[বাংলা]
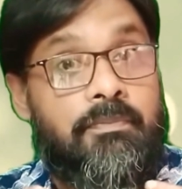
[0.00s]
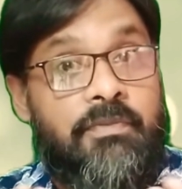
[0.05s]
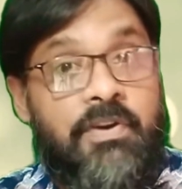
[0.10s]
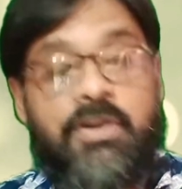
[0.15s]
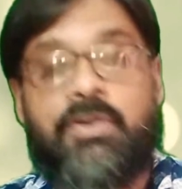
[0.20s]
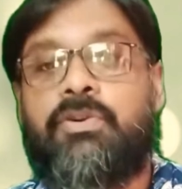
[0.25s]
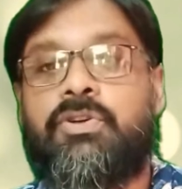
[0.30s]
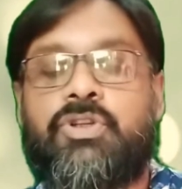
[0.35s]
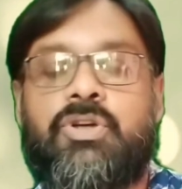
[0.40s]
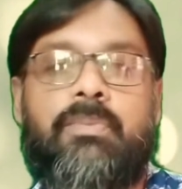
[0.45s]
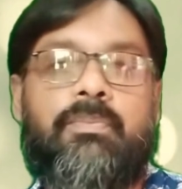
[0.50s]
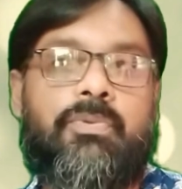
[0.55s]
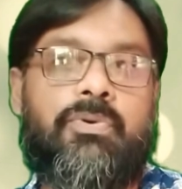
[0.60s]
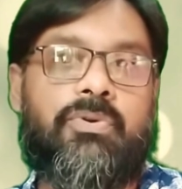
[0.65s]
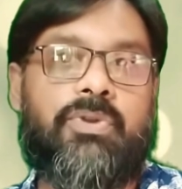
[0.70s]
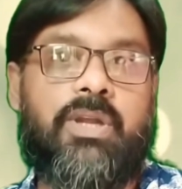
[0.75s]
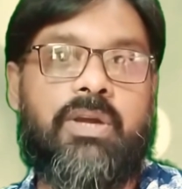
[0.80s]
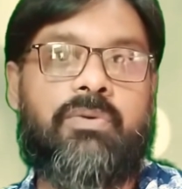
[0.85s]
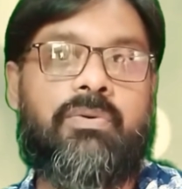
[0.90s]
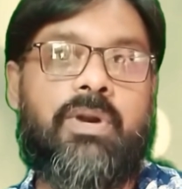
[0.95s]
ভিডিওটি সম্পূর্ণ
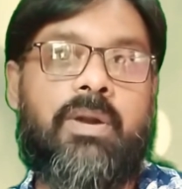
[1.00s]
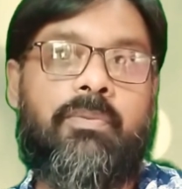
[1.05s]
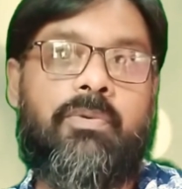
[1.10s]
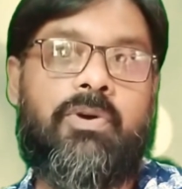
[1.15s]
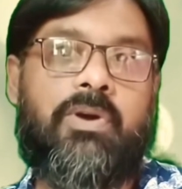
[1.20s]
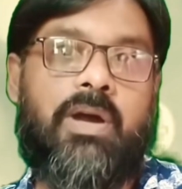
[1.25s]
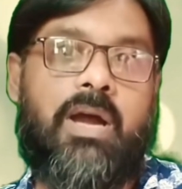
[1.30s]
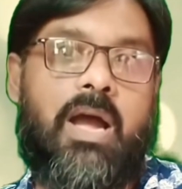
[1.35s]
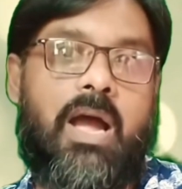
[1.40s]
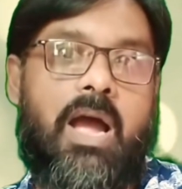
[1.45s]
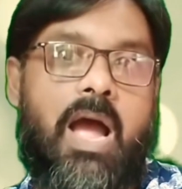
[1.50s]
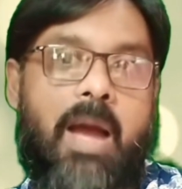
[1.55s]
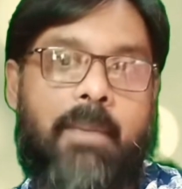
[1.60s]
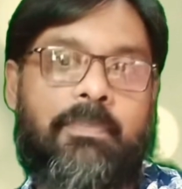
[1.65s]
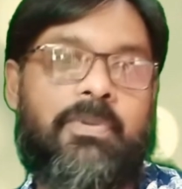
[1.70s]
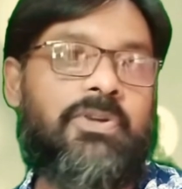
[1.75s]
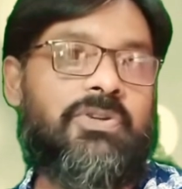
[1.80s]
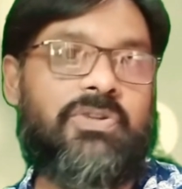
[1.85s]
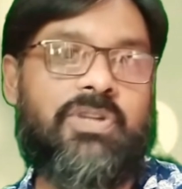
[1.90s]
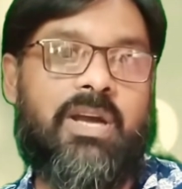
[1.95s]
দেখুন এবং
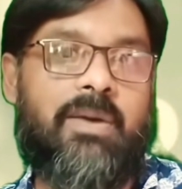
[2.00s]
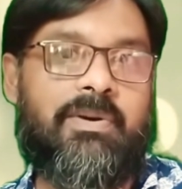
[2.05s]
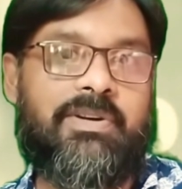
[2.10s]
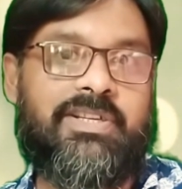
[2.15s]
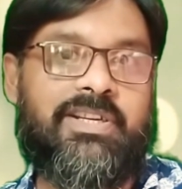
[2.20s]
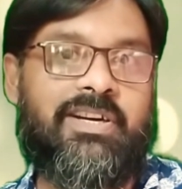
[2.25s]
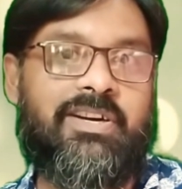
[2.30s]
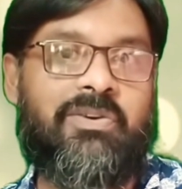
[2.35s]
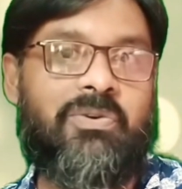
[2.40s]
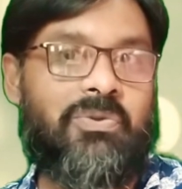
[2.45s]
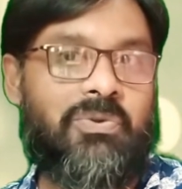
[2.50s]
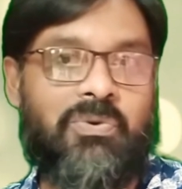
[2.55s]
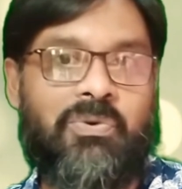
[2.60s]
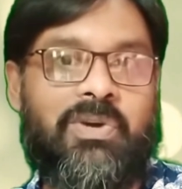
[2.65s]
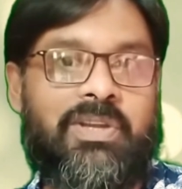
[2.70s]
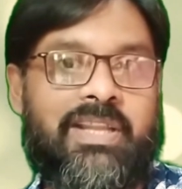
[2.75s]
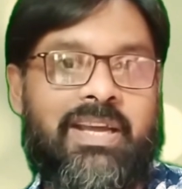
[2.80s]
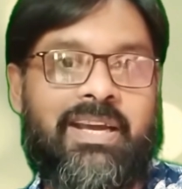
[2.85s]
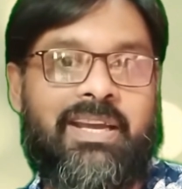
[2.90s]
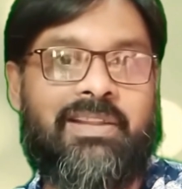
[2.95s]
আপনি যদি আমার চ্যানেল নতুন
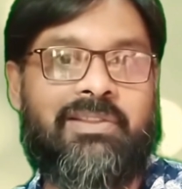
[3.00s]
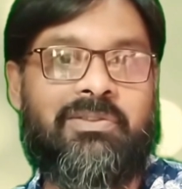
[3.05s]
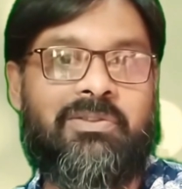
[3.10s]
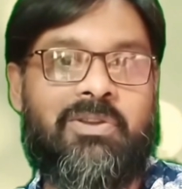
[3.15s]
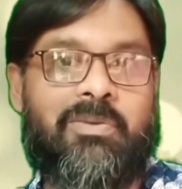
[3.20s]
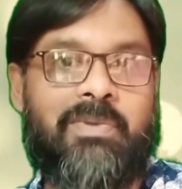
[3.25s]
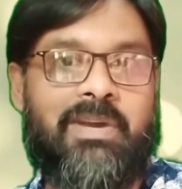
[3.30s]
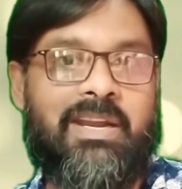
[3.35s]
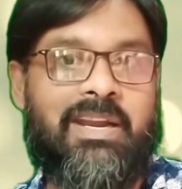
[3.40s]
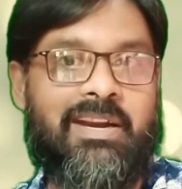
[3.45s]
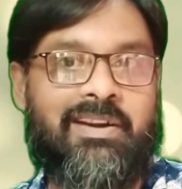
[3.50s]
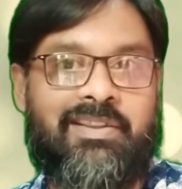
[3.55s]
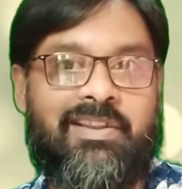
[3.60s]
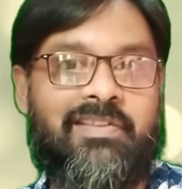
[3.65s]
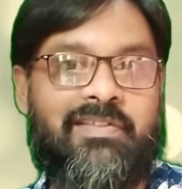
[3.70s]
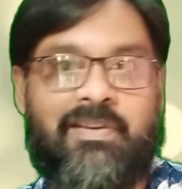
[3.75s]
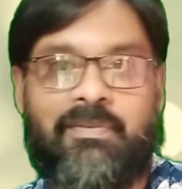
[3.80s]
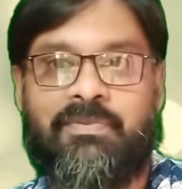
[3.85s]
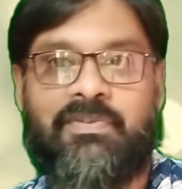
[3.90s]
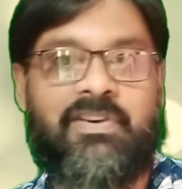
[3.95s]
হয়ে থাকেন তবে হিট
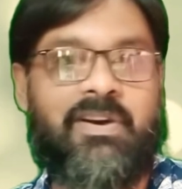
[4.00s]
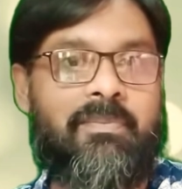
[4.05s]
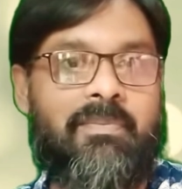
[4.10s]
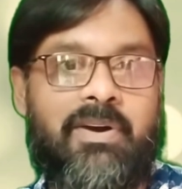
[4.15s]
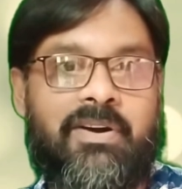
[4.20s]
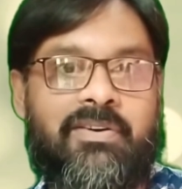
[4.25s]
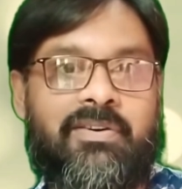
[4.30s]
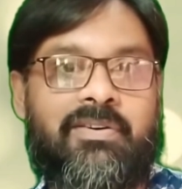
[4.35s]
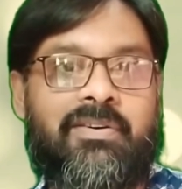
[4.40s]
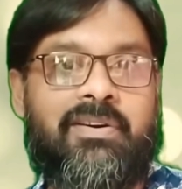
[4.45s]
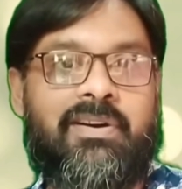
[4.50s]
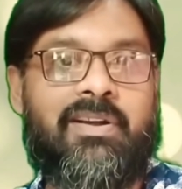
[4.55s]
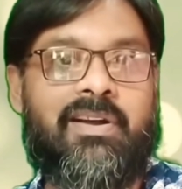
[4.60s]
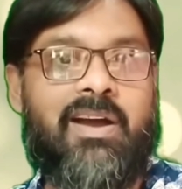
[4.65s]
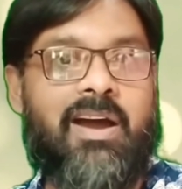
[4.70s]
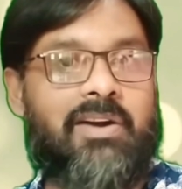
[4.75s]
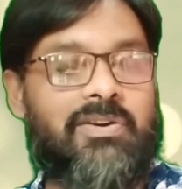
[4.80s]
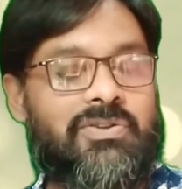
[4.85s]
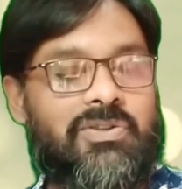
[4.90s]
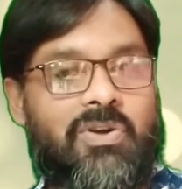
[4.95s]
দ্য সাবস্ক্রাইব বাটন
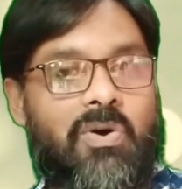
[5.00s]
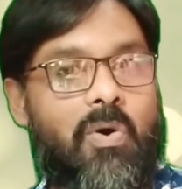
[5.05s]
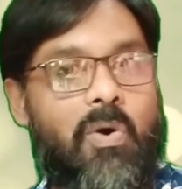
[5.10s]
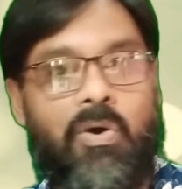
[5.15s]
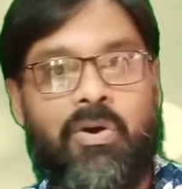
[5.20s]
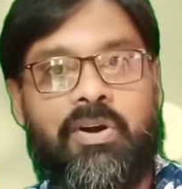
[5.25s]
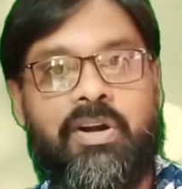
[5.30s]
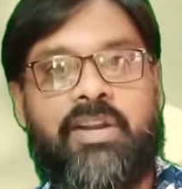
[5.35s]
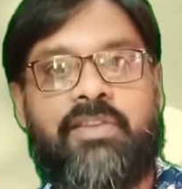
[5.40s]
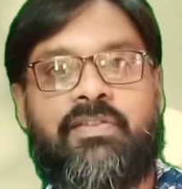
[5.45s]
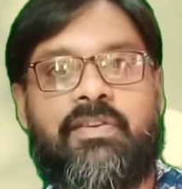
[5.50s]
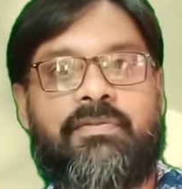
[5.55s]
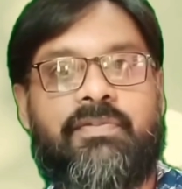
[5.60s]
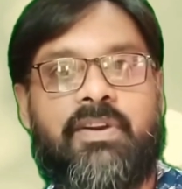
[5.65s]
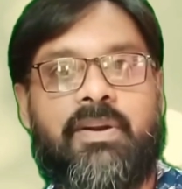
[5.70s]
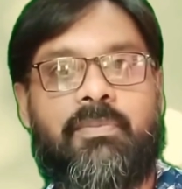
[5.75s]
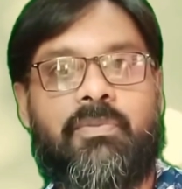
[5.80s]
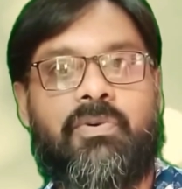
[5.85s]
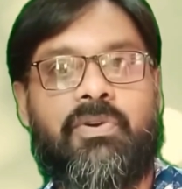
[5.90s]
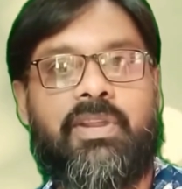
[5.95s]
আর যদি অলরেডি
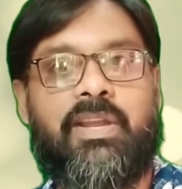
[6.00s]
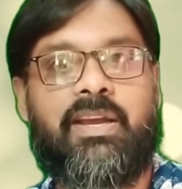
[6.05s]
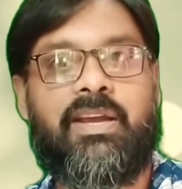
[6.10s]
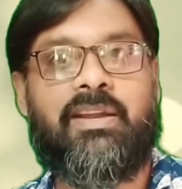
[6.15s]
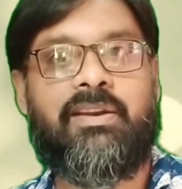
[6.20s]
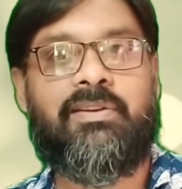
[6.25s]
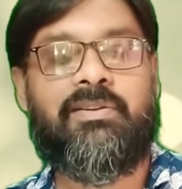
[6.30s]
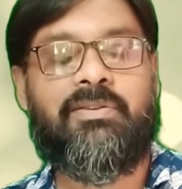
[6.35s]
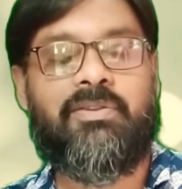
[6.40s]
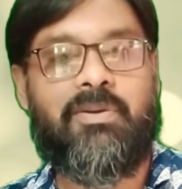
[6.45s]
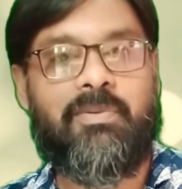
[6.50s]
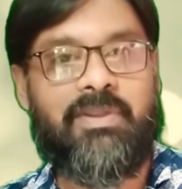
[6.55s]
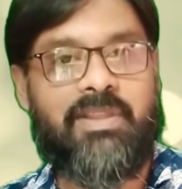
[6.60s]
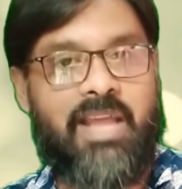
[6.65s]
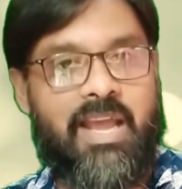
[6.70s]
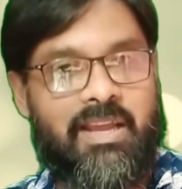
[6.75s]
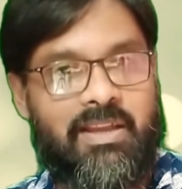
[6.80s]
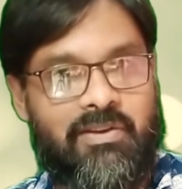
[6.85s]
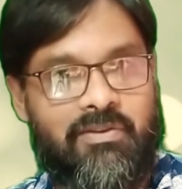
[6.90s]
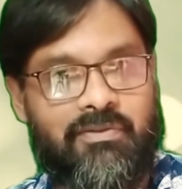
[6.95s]
সাবস্ক্রাইব করে থাকেন তবে
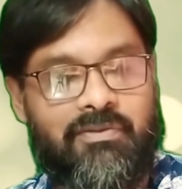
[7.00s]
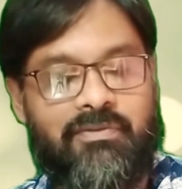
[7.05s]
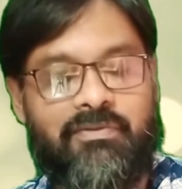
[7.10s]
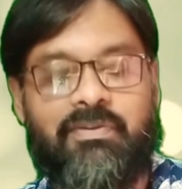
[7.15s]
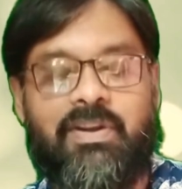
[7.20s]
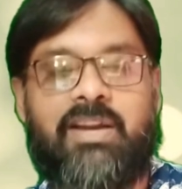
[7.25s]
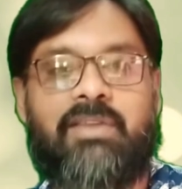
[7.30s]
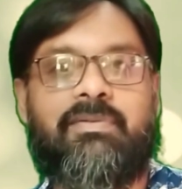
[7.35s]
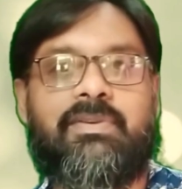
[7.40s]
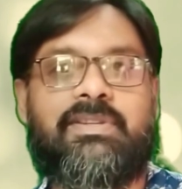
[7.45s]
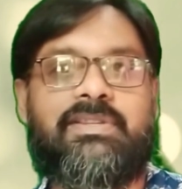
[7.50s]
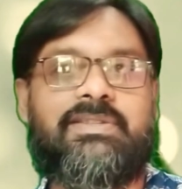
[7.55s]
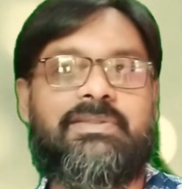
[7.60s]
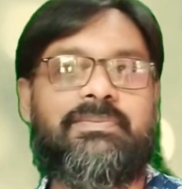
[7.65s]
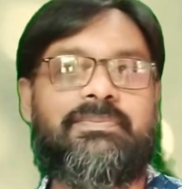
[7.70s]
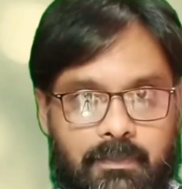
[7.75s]
থ্যাংক ইউ ভেরি মাচ